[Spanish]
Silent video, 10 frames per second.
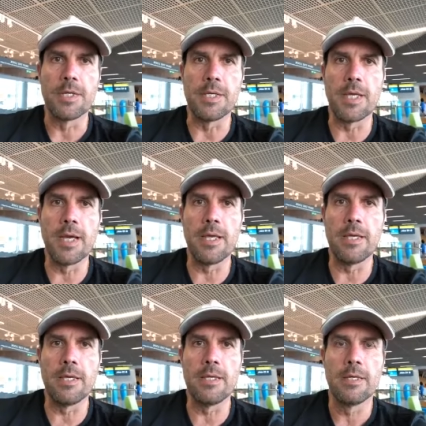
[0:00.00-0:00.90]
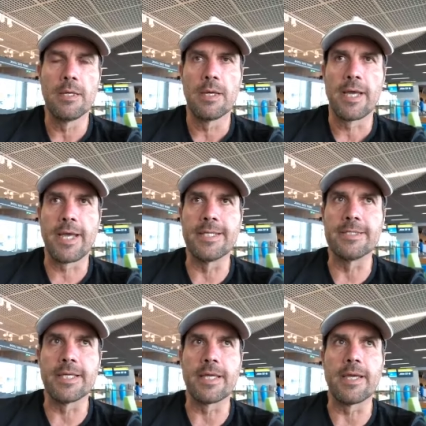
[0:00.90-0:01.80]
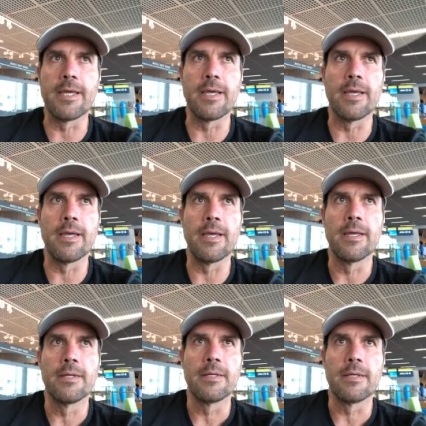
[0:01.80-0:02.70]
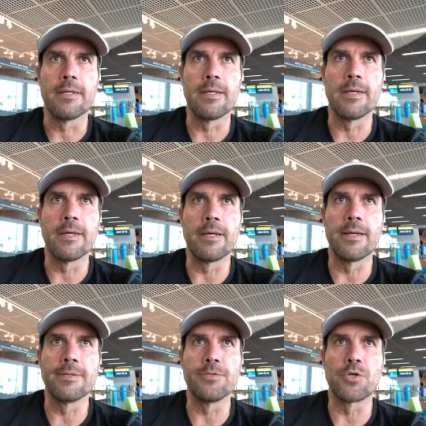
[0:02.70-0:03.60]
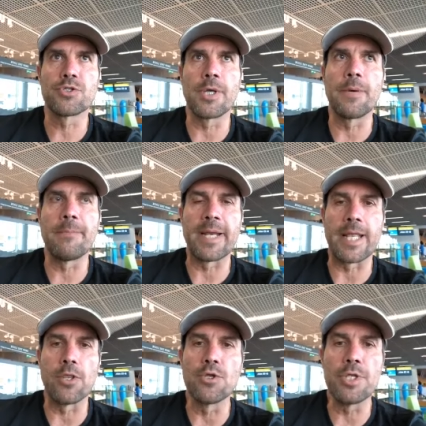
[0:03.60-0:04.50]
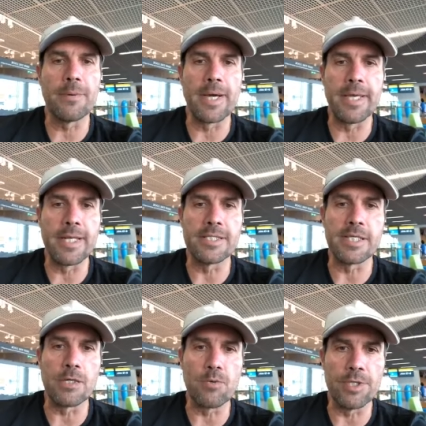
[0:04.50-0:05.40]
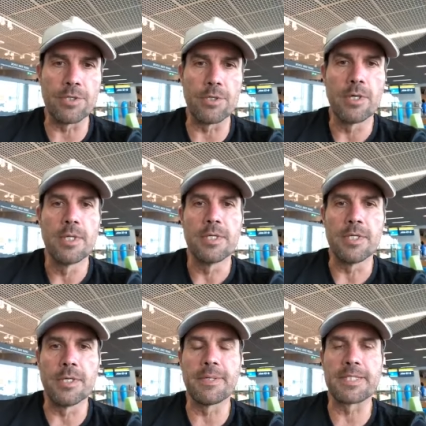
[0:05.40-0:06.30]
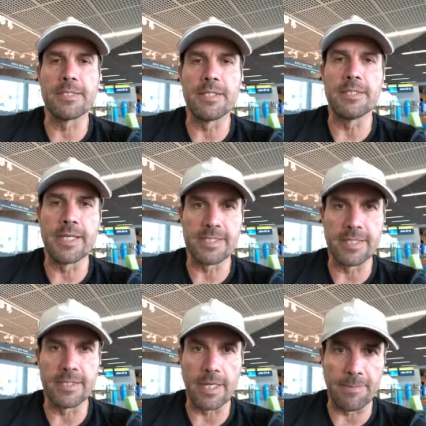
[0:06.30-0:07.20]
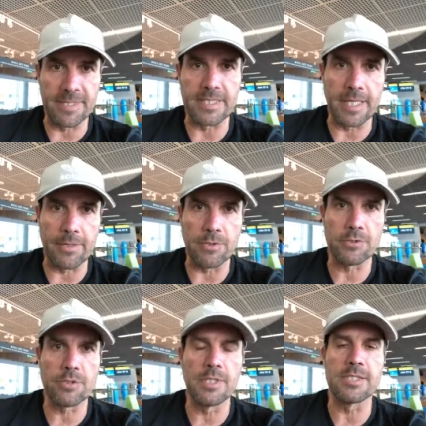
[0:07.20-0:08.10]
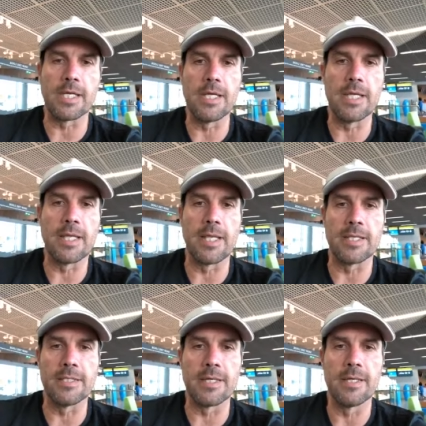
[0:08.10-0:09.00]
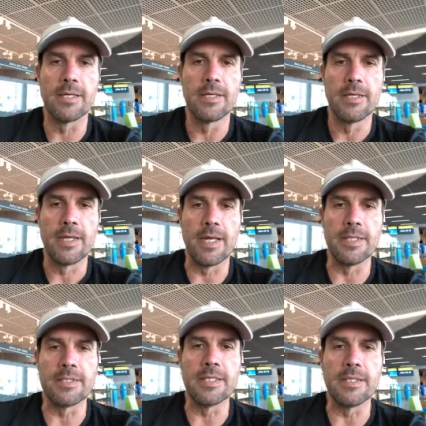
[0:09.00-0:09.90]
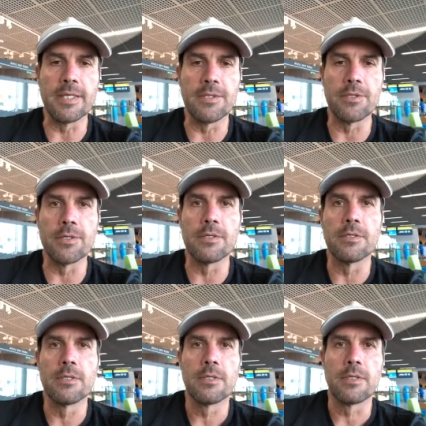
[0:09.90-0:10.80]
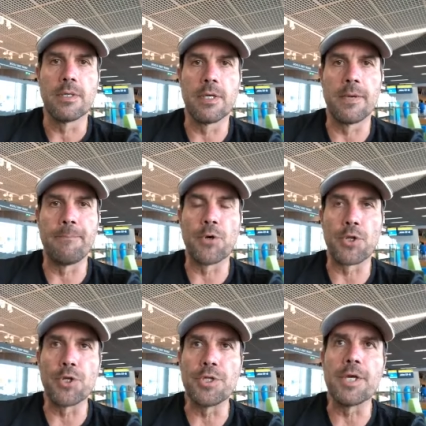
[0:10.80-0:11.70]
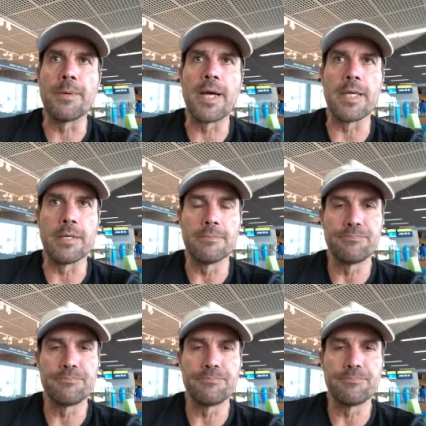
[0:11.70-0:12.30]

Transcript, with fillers: y hay gente que eh, no sabe para dónde va a ir el circuito y es bastante interesante capacitarnos y seguir adelante entendiendo eh, por dónde va a ir.